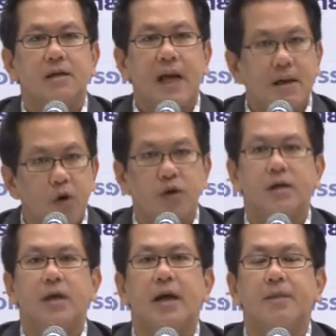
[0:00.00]
ทั้งหมด
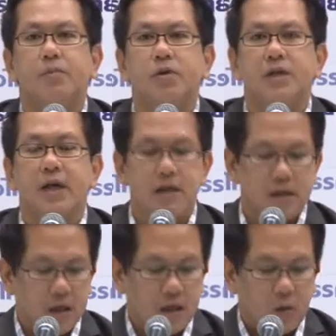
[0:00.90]
นะครับ เพราะฉะนั้น
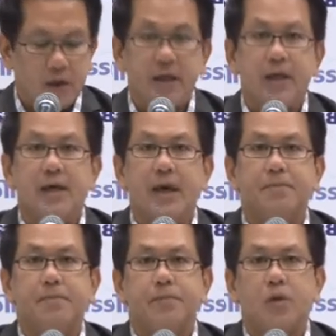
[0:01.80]
วันนี้ครั
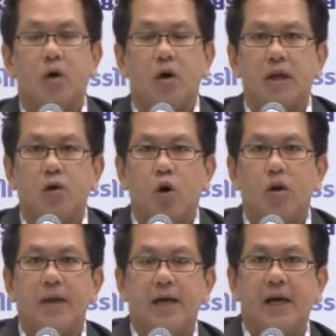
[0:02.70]
บขอเรียกร้อ
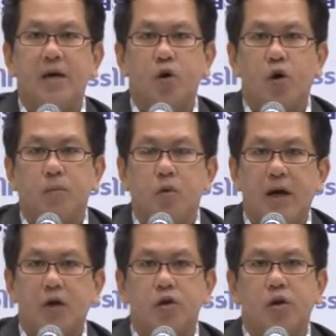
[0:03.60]
งไปยังรองผู้
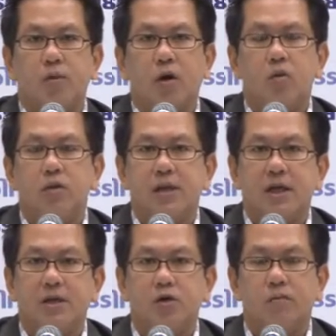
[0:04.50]
ว่ากทมคุณ
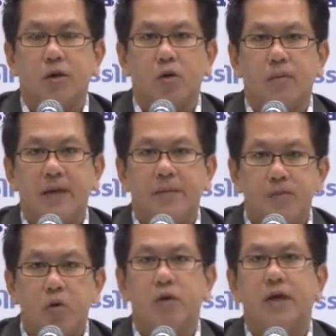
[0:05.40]
ธีรชนมโนไหมพิ
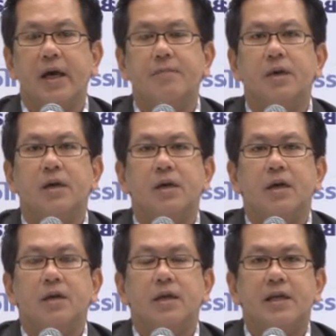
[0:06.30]
บูลนะครับ
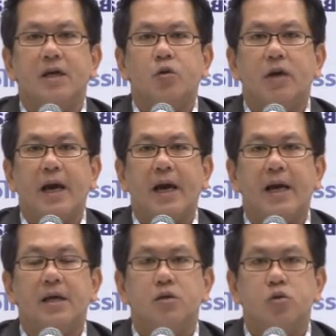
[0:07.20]
ท่านกรุณา
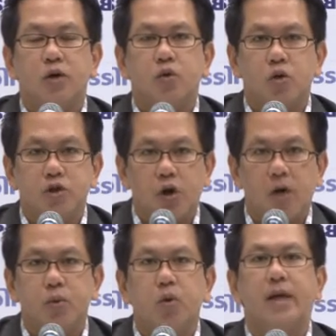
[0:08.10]
ช่วยตรวจสอ
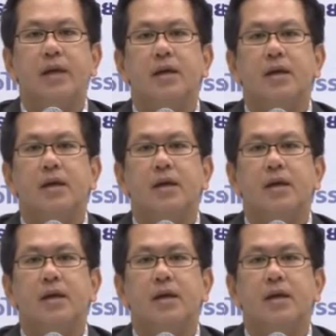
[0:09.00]
บด้วย